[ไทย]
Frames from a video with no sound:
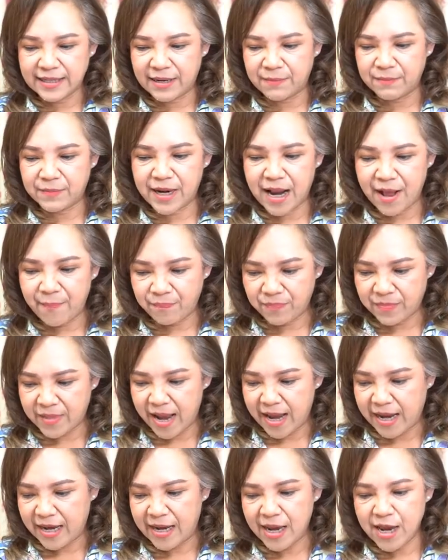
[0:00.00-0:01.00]
สำหรับ
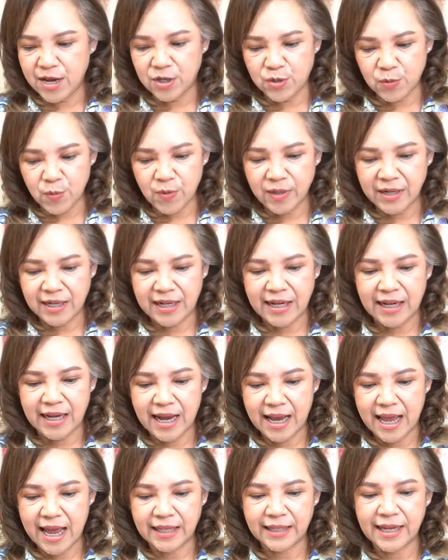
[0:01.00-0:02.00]
ในช่วงนี้
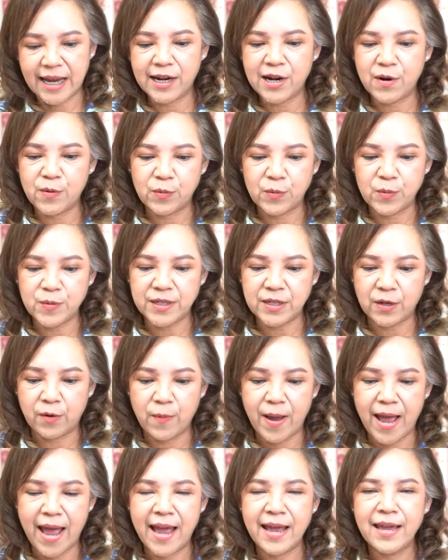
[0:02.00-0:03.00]
นะคะถ้าเรารู้สึก
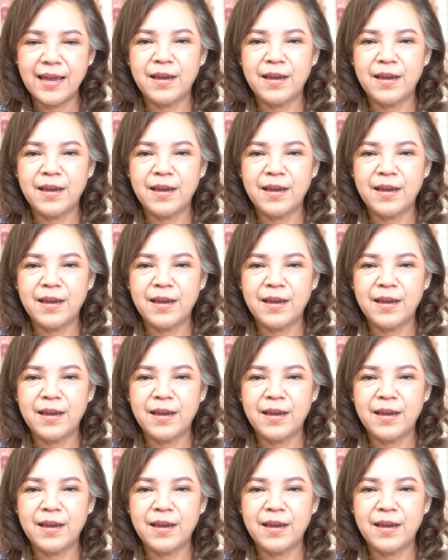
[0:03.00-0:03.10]
ว่า